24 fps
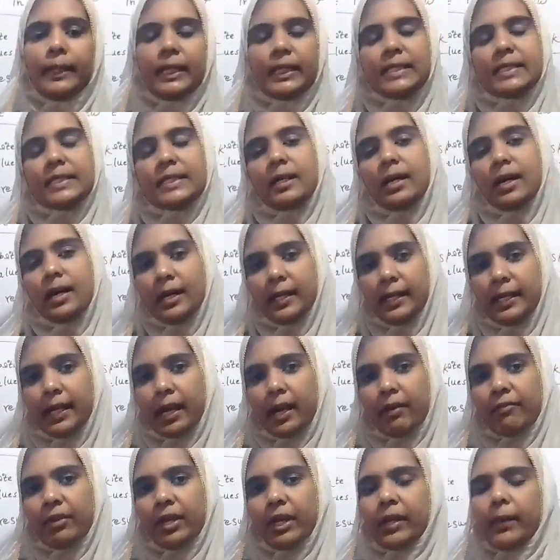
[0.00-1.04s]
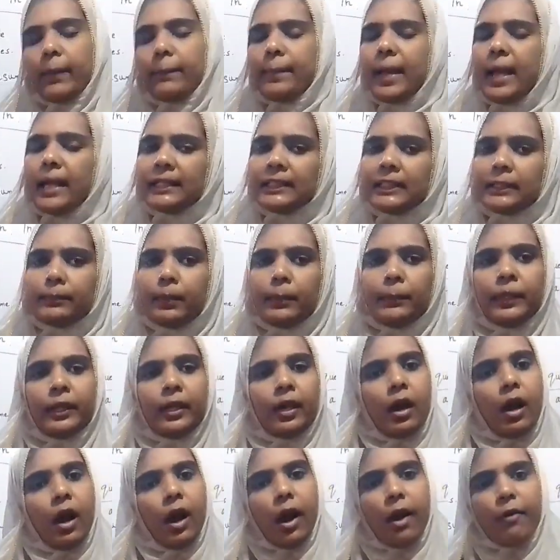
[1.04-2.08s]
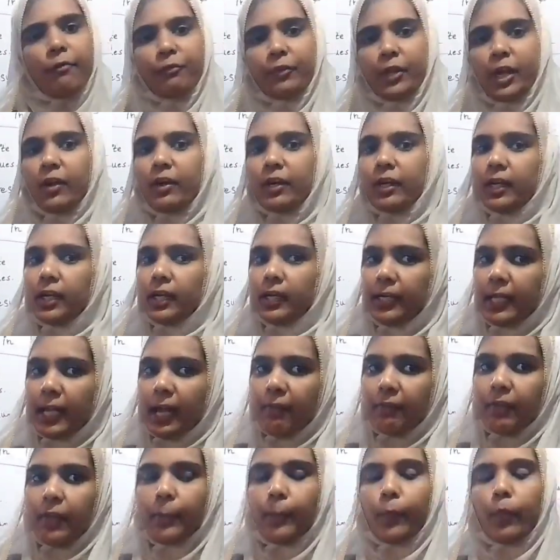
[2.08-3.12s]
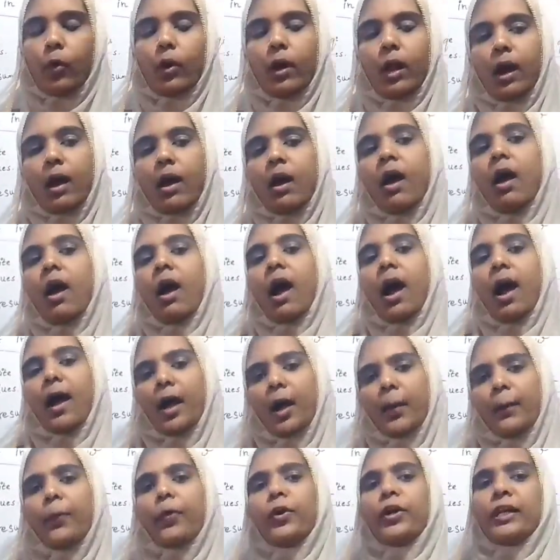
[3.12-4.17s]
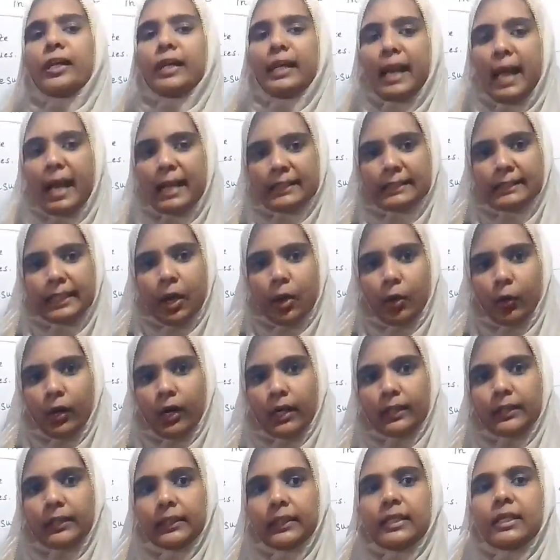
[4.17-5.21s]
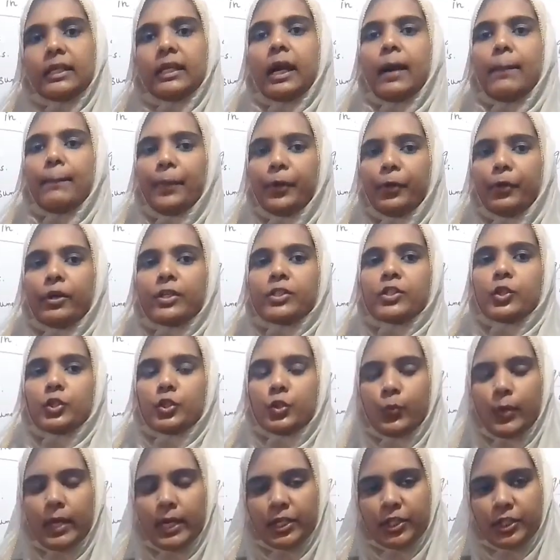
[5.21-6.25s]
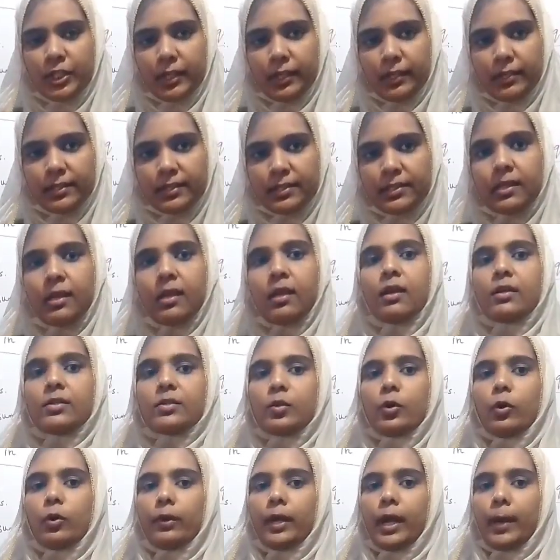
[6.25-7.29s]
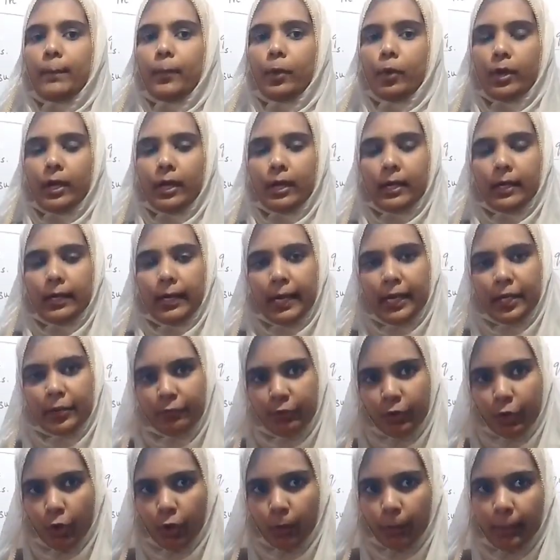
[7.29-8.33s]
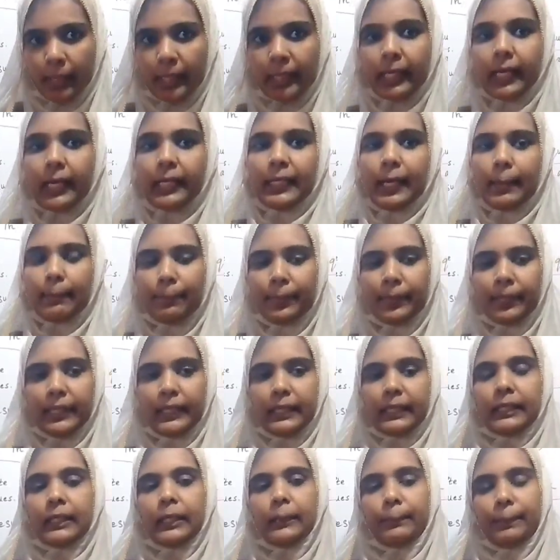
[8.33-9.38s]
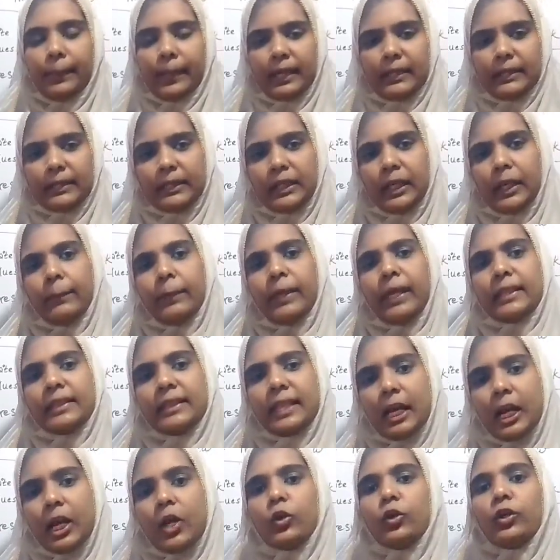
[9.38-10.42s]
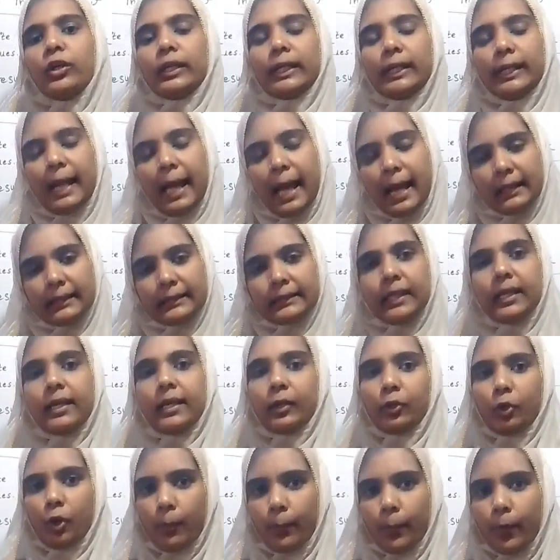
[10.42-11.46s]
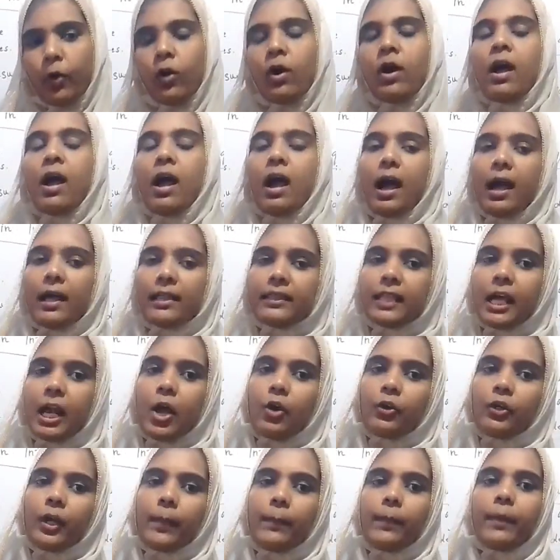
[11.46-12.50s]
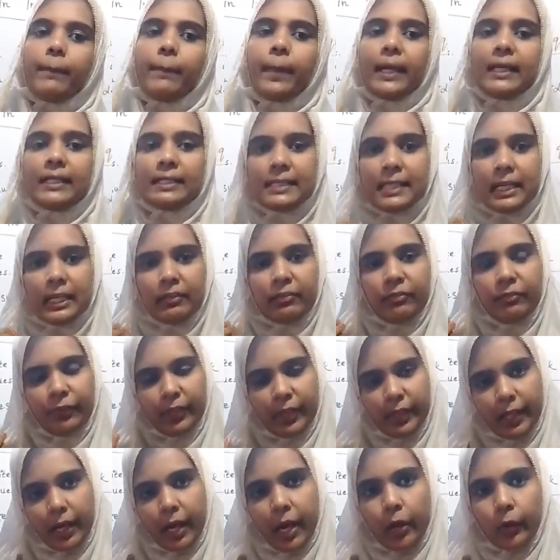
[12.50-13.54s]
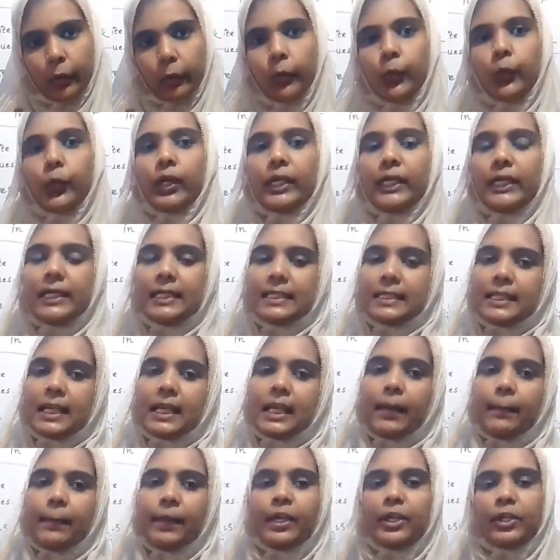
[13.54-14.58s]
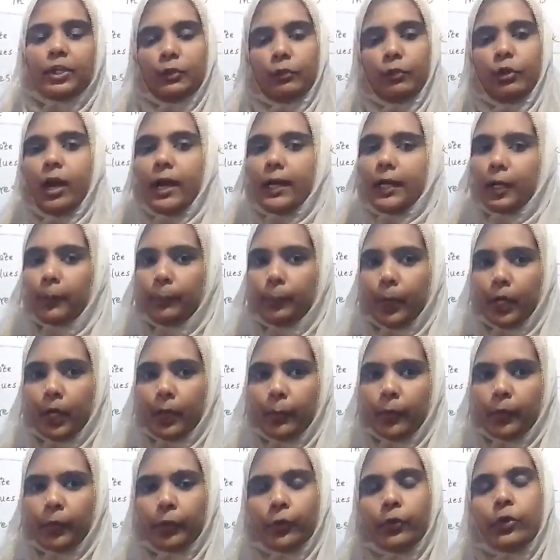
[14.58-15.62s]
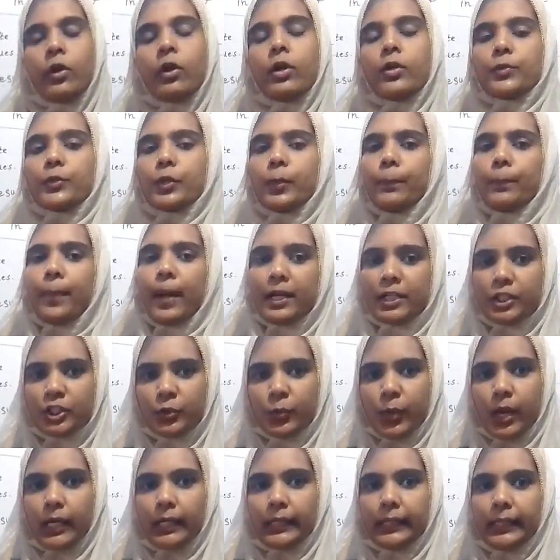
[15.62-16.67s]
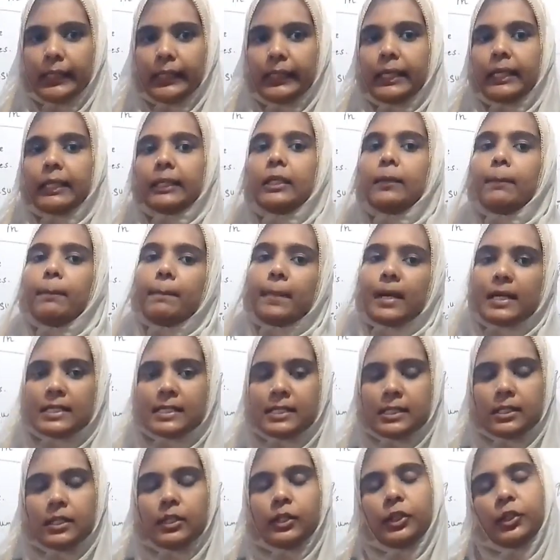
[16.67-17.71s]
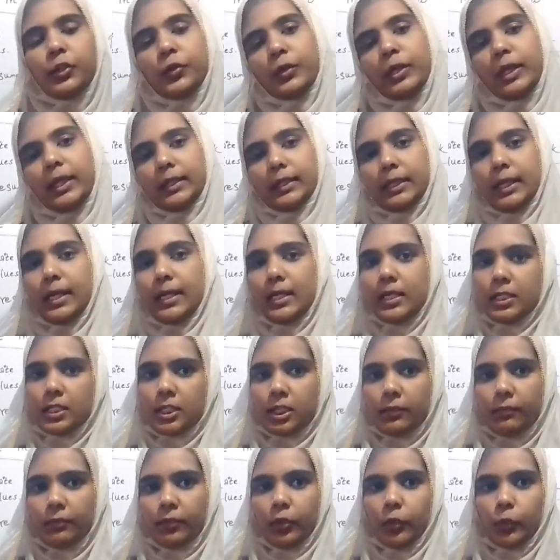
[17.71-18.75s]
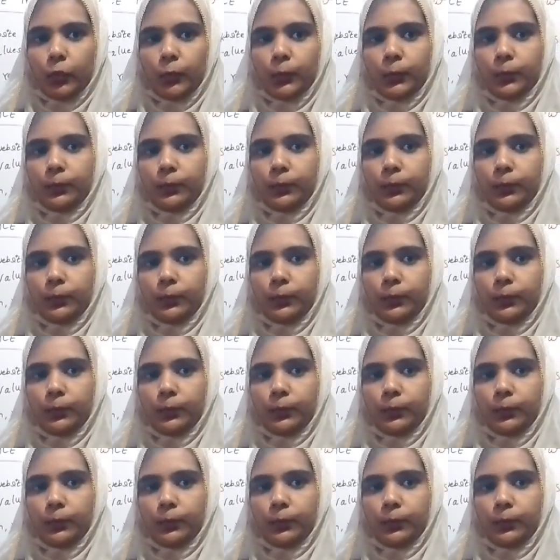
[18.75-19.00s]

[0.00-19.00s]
மினிட்ஸ் ஏர்லியாவே மேக்ஸிமம் நீங்க ஹாஃப் அன் ஹவர் ஏர்லியாவே போகலாம் அங்க போய் ரிலாக்ஸ்டா உட்காந்துட்டு கம்பெனியோட சுச்சுவேஷன்ஸ் ஸோ நம்மளோட என்விரான்மெண்ட் எல்லாம் எப்படி இருக்குன்னு பார்த்துட்டு நம்ம எந்த அளவுக்கு ரிலாக்ஸாக இருக்கோமோ அந்த அளவுக்கு நம்மள மைண்ட் செட் ஃப்ரீயாக இருக்கும் ஈஸியாக நம்ம இன்டர்வியூ அட்டன் பண்ண முடியும் ஸோ பங்க்சுவாலிட்டிங்கிறது மஸ்ட் டியூரிங் த இன்டர்வியூ